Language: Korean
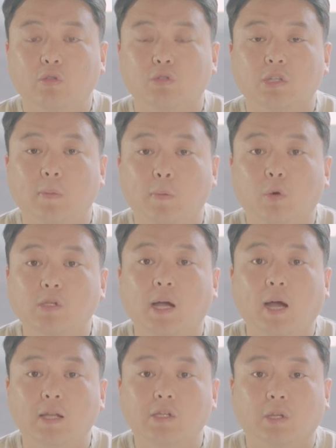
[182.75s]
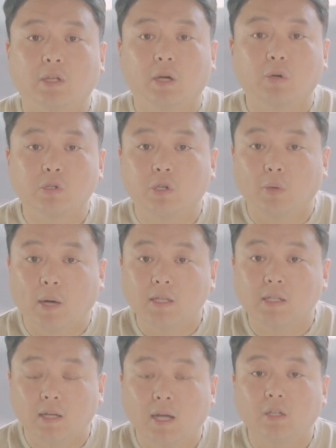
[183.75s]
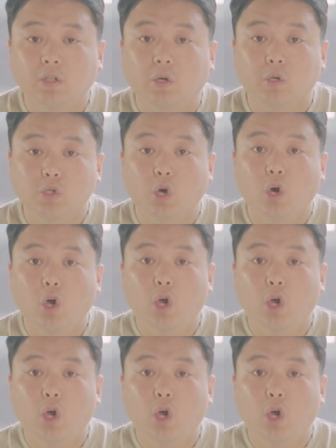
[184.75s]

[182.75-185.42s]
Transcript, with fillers: 중심에 목사가 있었다고 저는 확신을 하는 거죠.